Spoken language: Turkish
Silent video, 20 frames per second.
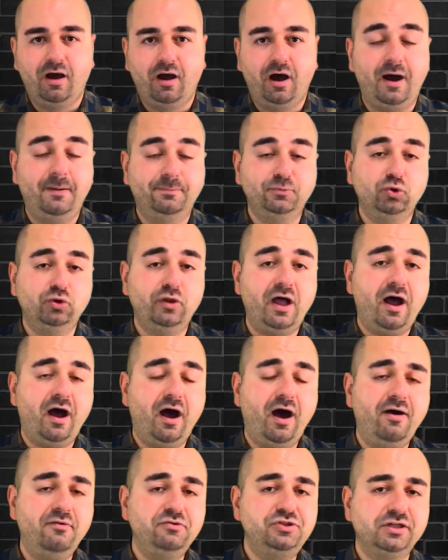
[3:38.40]
Abdullah
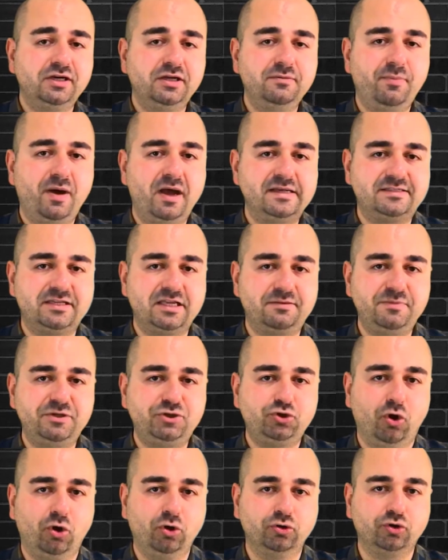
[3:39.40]
Avcı'nın
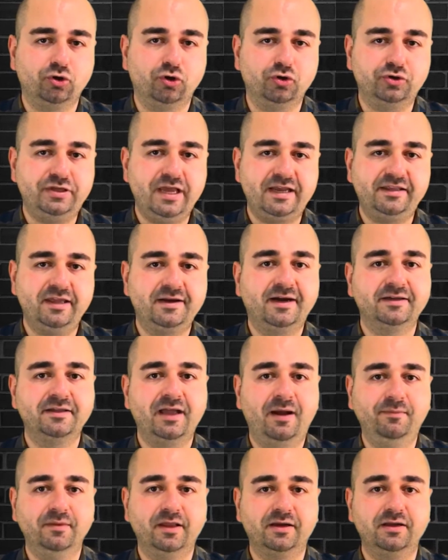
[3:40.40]
bahsetmiş olduğu teknik
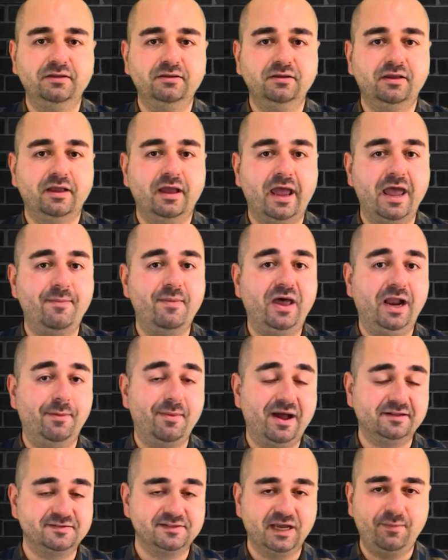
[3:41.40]
adamların hemen
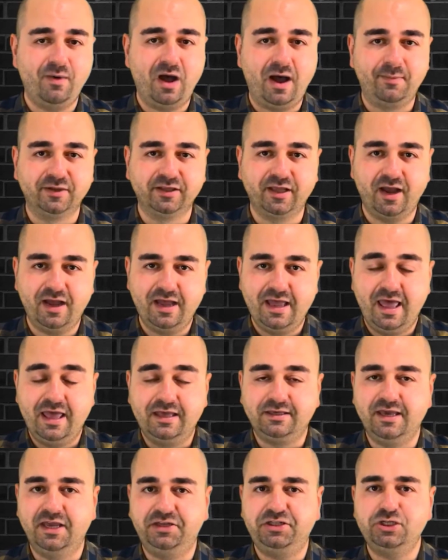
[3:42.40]
hemen tamamı da
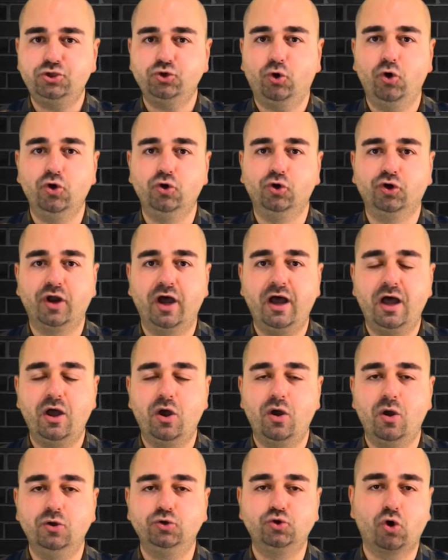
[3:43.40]
geçiş oyununa
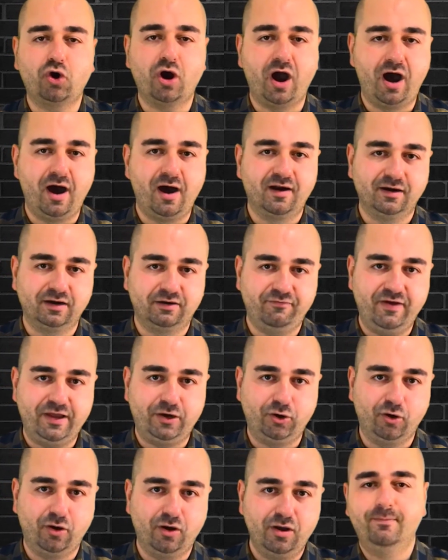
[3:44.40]
çok ağırlık
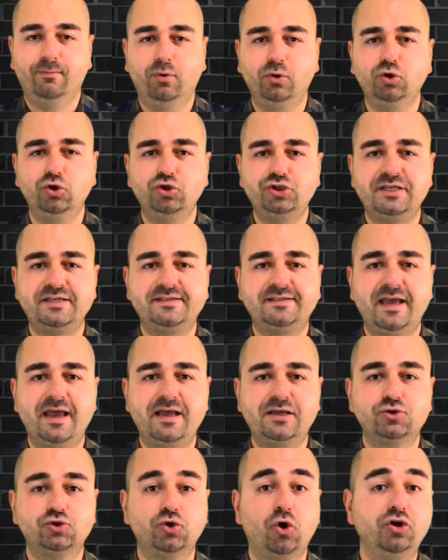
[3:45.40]
veriyor. Bugün
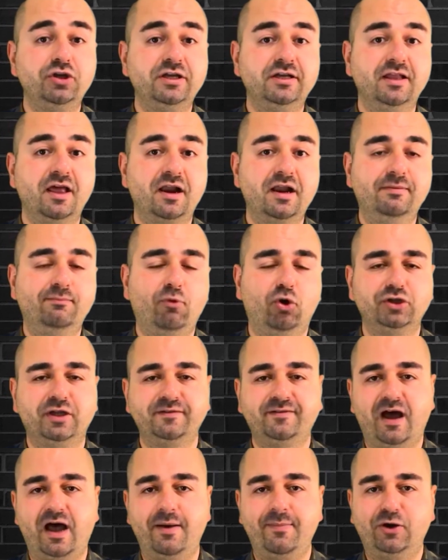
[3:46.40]
size son yılların moda
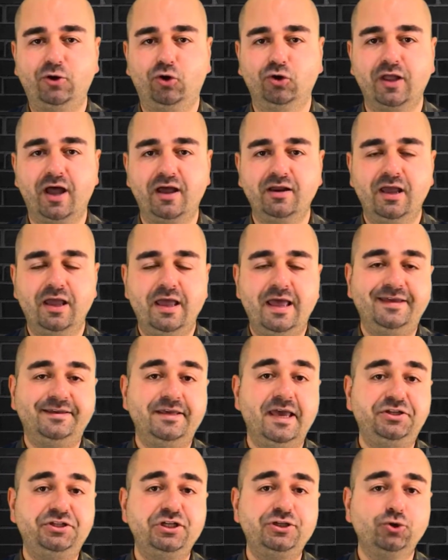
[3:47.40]
tabiri olan
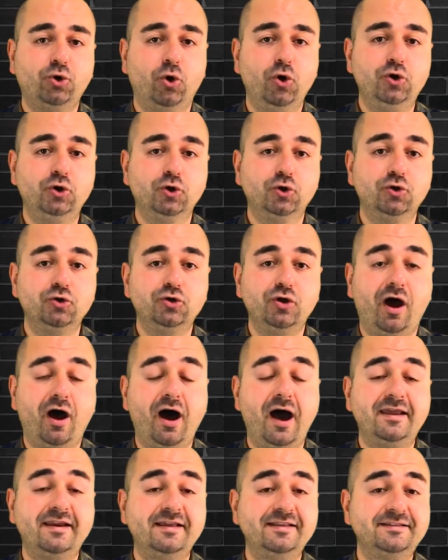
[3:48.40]
geçiş oyununun
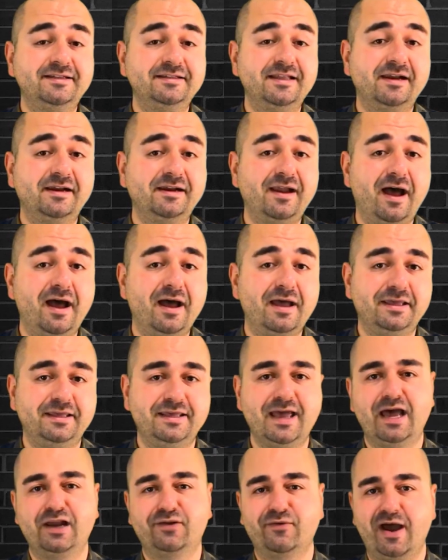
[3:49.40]
ayrıntılarına
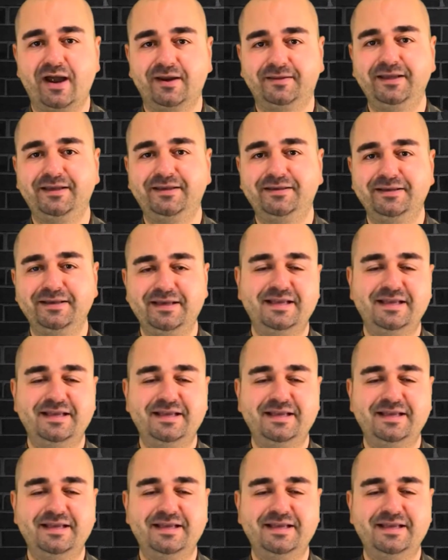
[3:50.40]
yer verdik.